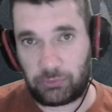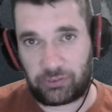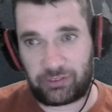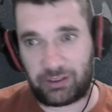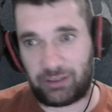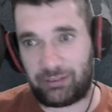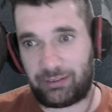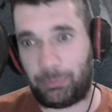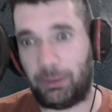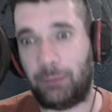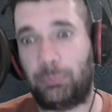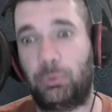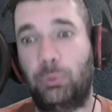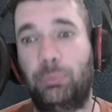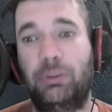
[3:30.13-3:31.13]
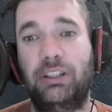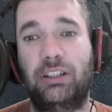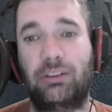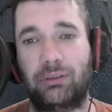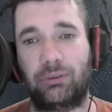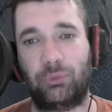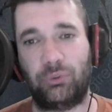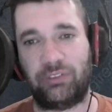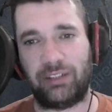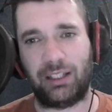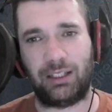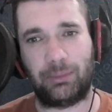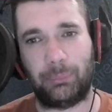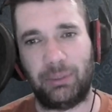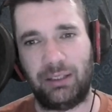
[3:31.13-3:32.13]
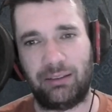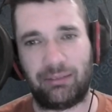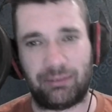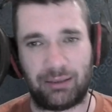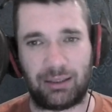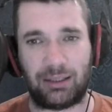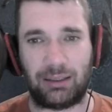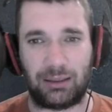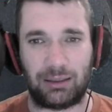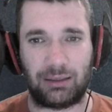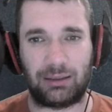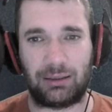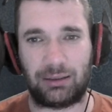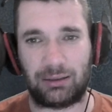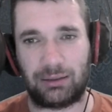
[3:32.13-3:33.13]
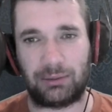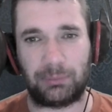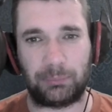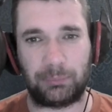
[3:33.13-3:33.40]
c'est pas le public euh, du siècle, mais ça,